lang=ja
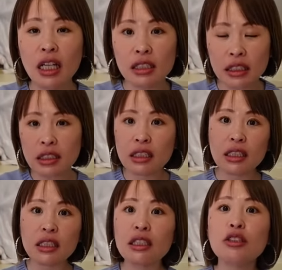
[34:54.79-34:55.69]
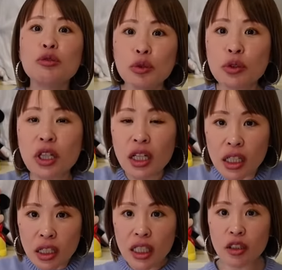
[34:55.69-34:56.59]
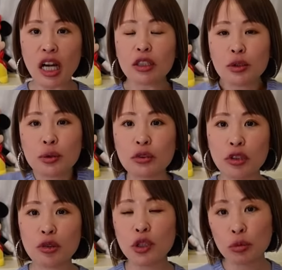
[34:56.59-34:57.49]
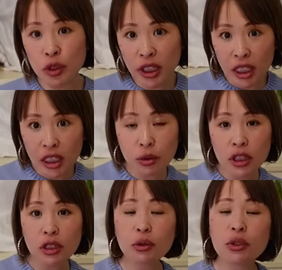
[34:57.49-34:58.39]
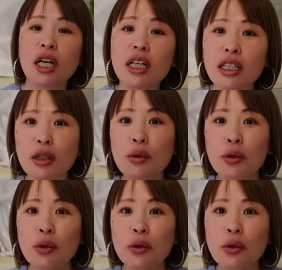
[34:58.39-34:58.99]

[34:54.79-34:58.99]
姿勢っていうもの、体へのアクションっていうものも先取りしといてあげた方